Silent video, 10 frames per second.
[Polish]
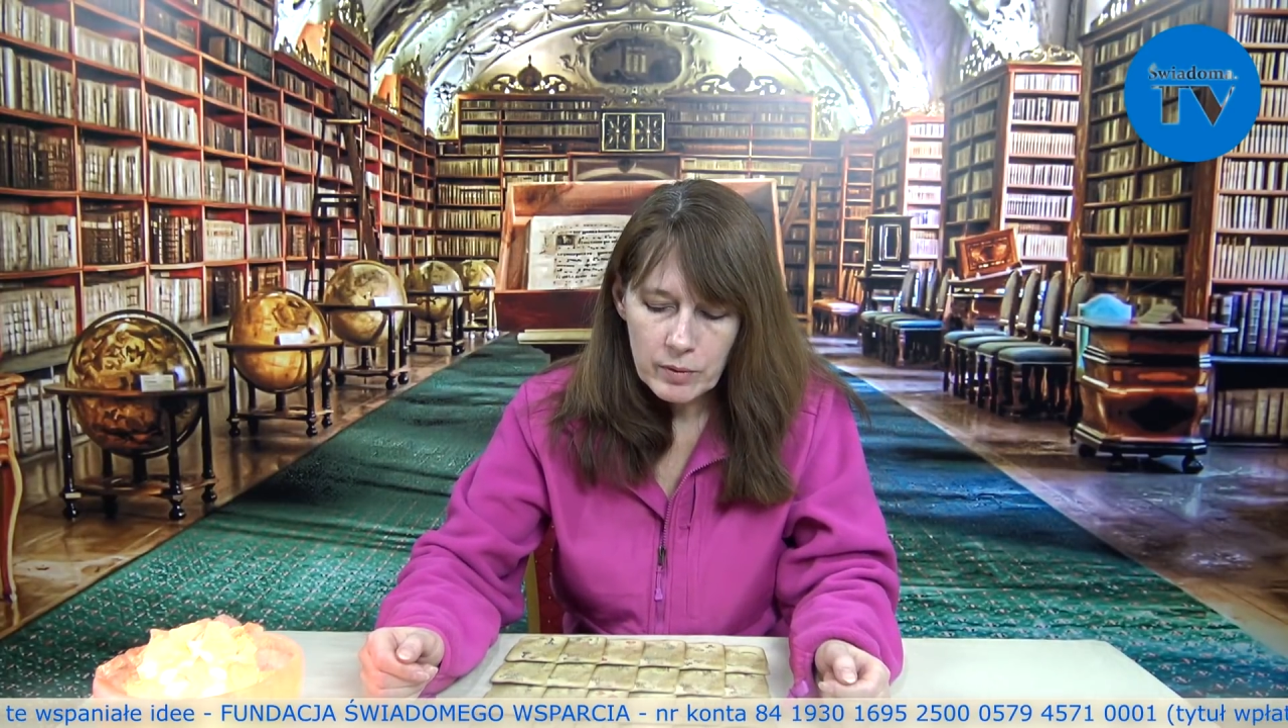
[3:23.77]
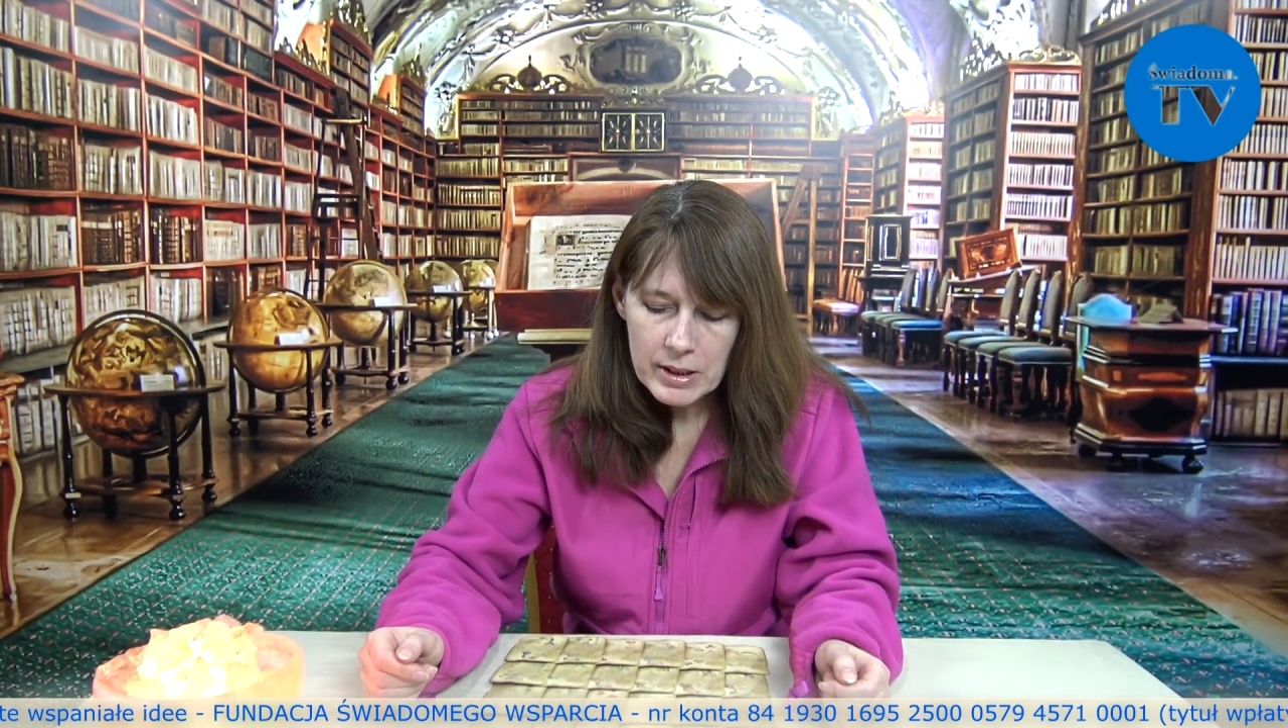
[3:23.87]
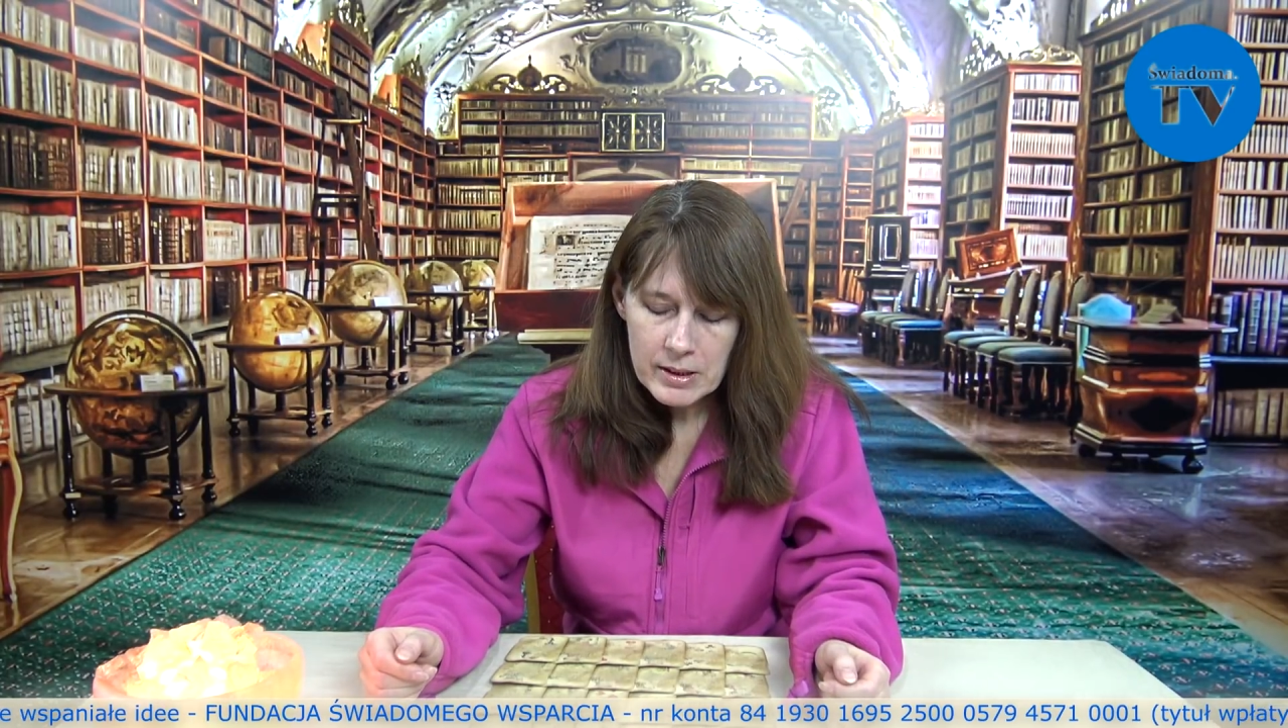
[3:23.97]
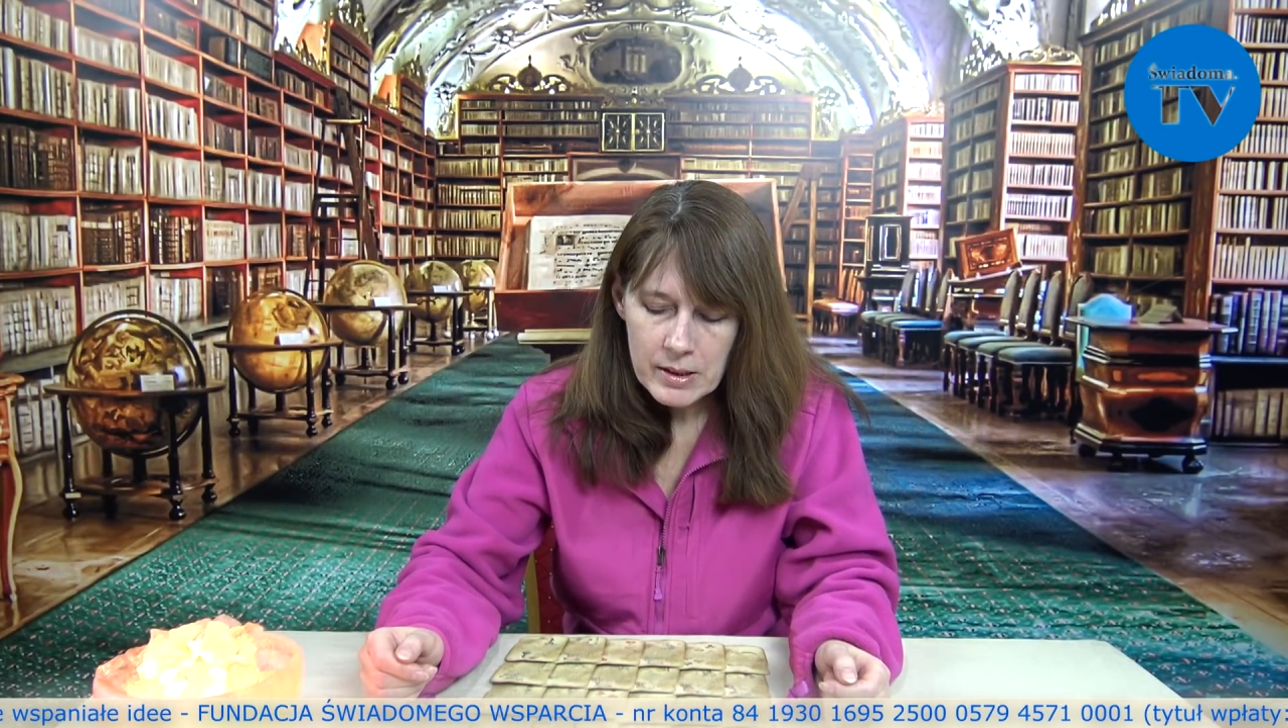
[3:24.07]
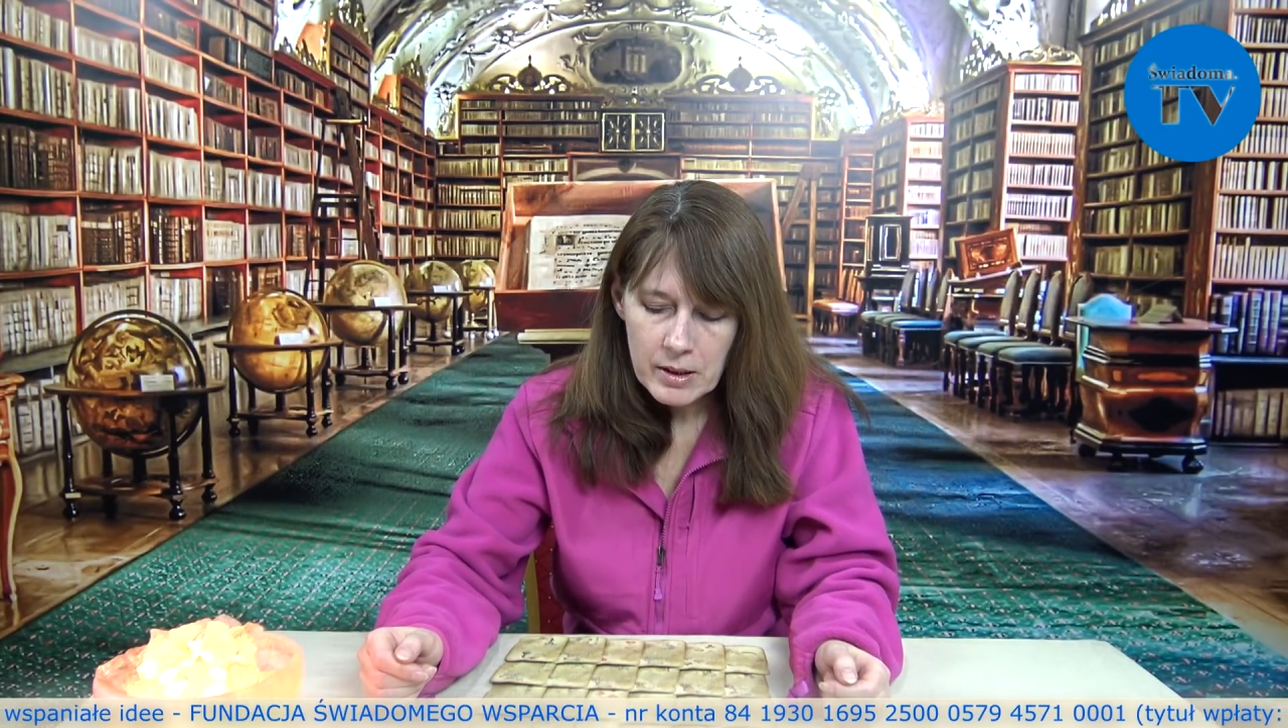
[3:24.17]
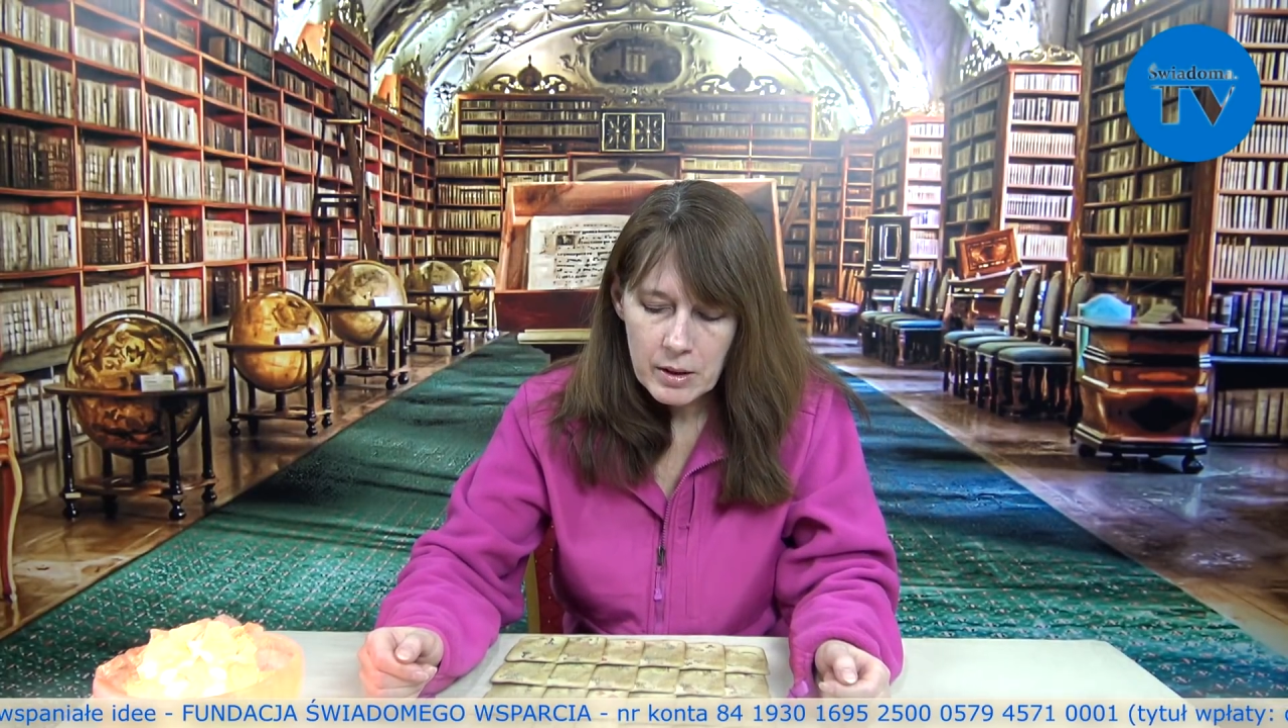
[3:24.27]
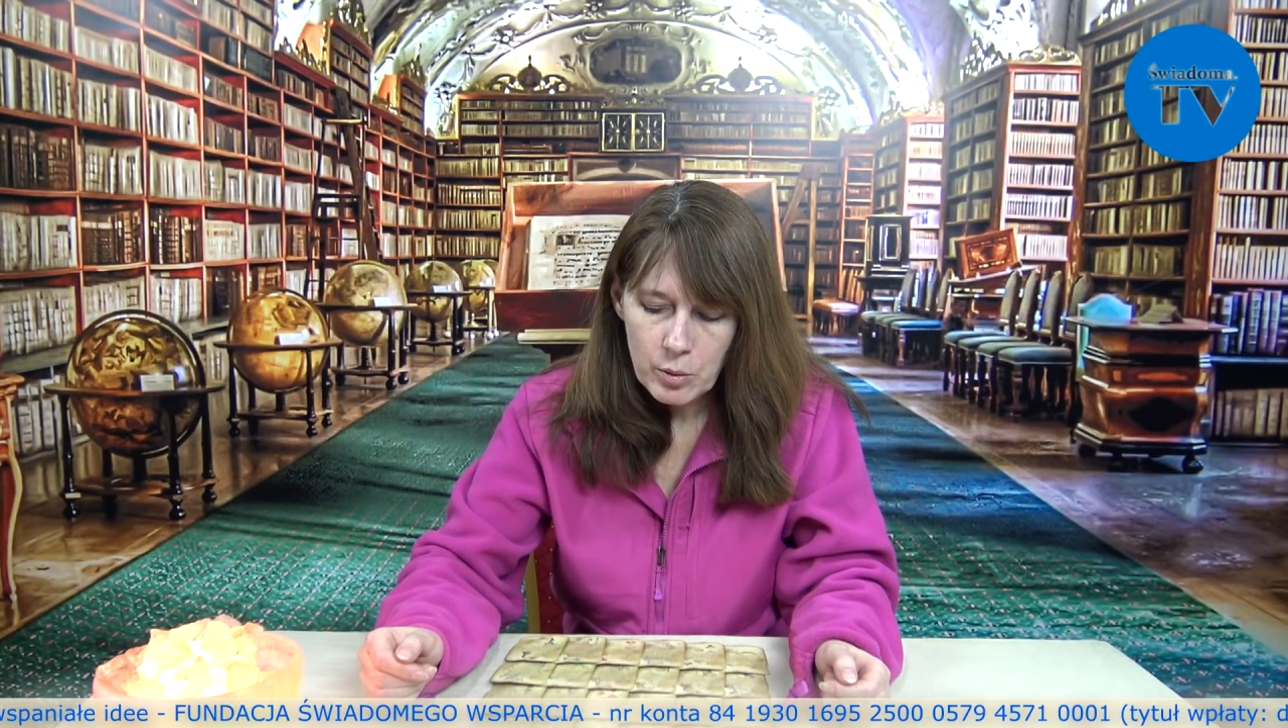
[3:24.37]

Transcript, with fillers: do Was